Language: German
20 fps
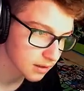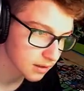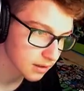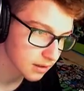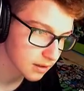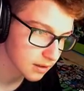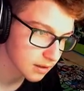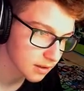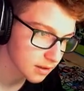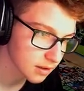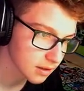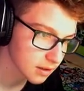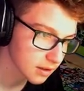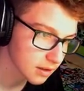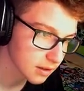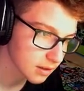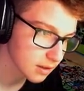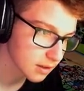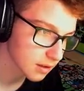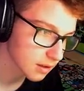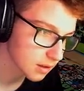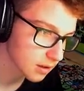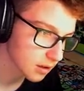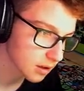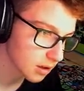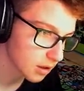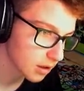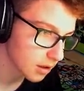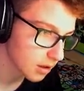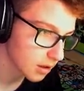Hast du eine Schlafsäcke
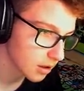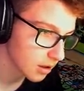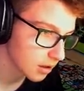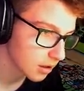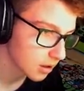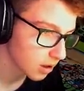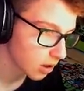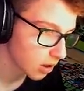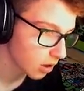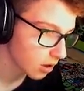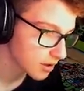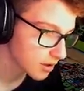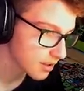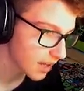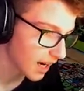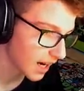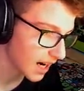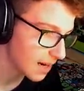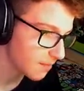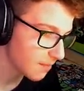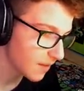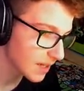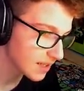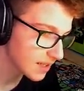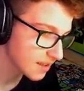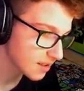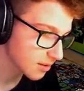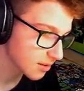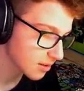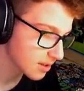gemacht? Oh, ist eine Halbwand
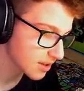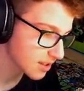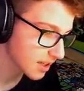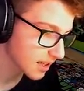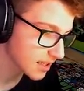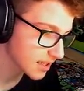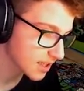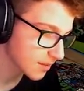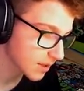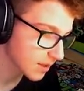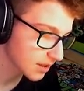oder ist eine ganze Wand?